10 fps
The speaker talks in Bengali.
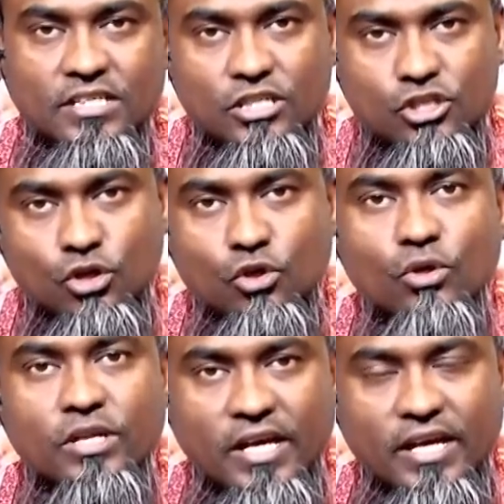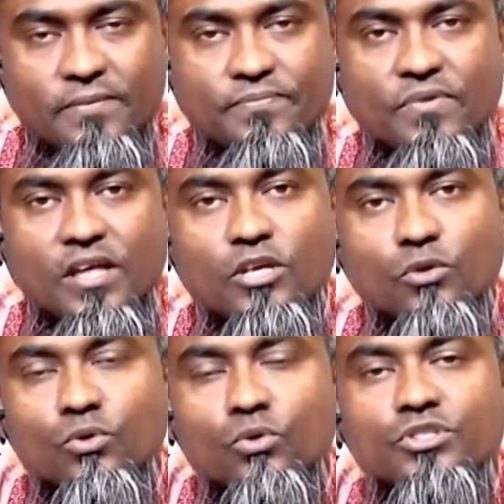সকলকে এই
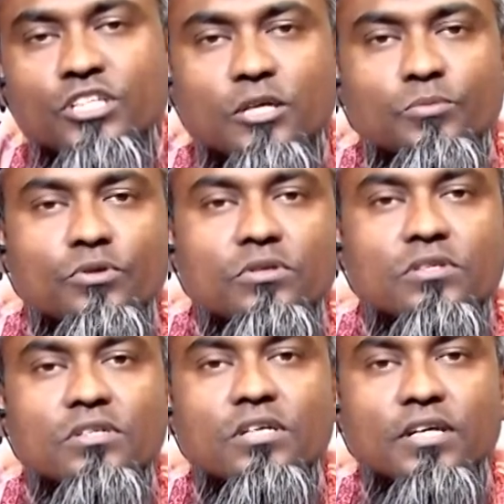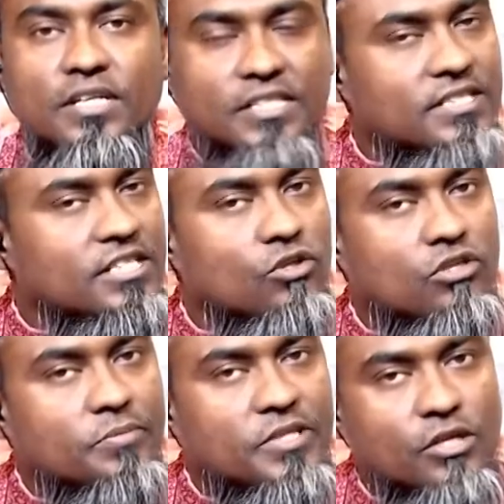অনুরোধ জানাবো নিজে দাওয়া
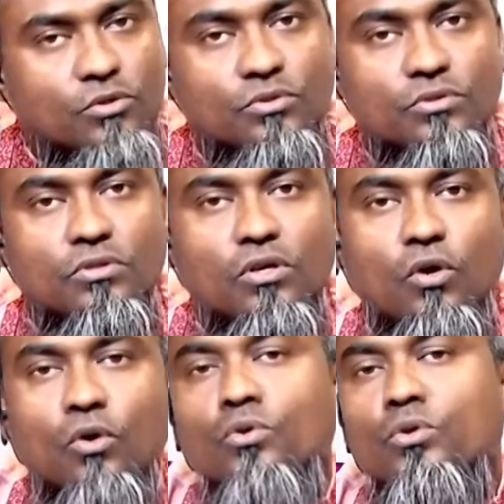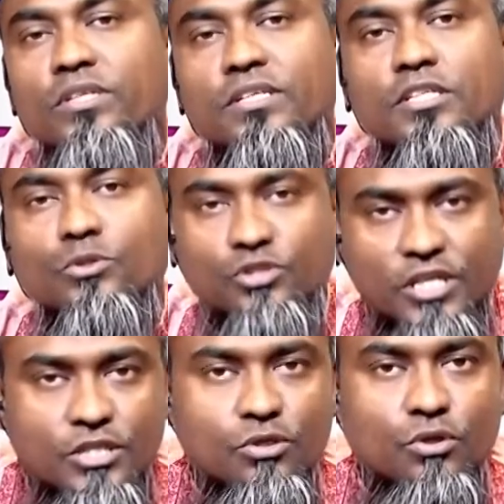টিভি দেখুন অন্যকে দেখতে
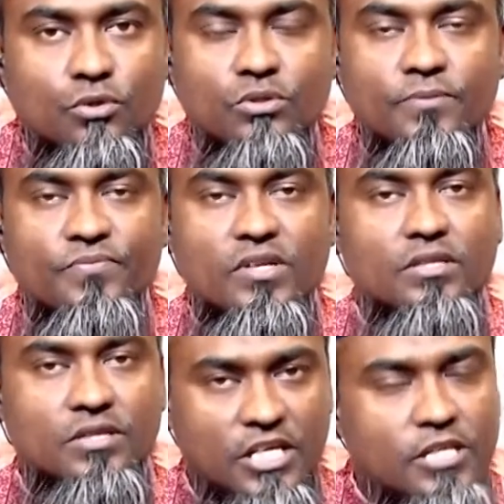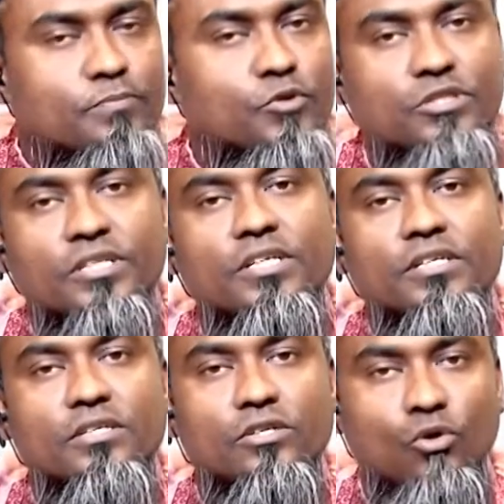উৎসাহিত করুন দিন প্রচারে
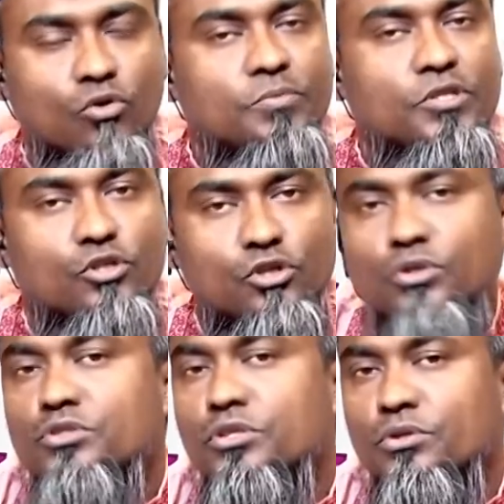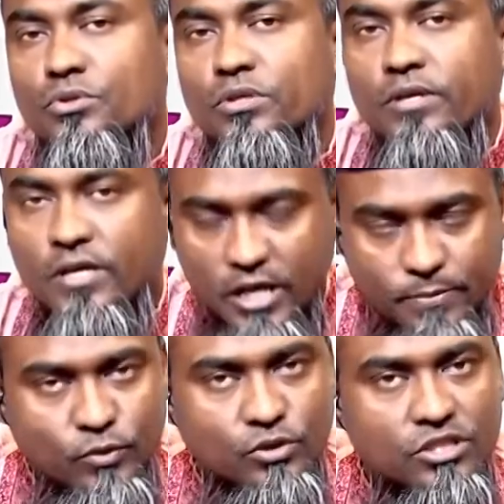গর্বিত সহযোগী হন এই
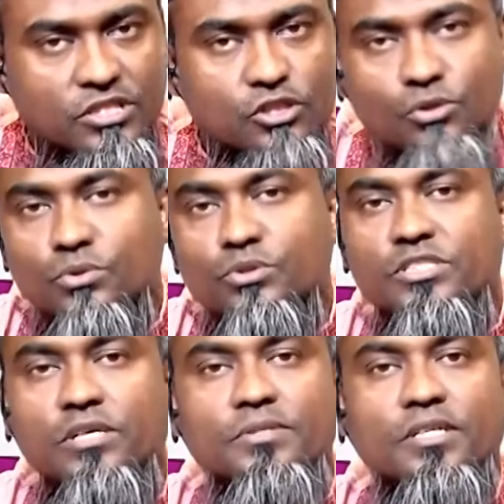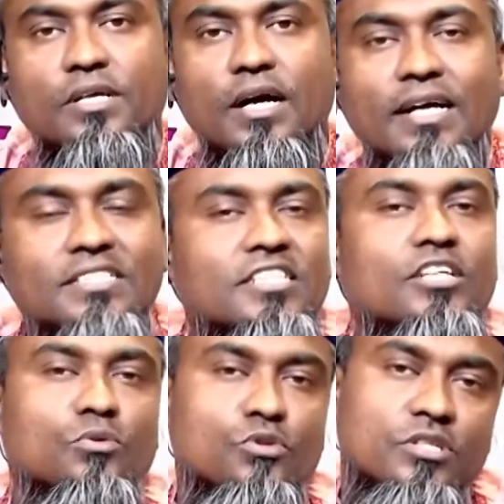প্রত্যাশায় শুরু করছে আমাদের আজকের
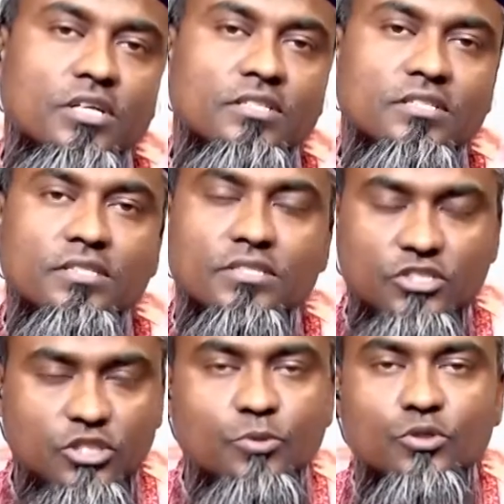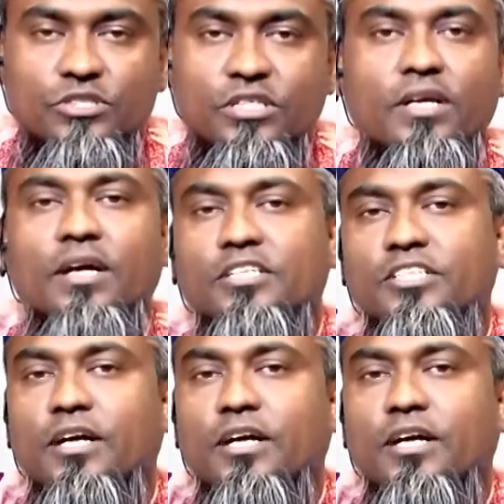অনুষ্ঠান জীবন জিজ্ঞাসা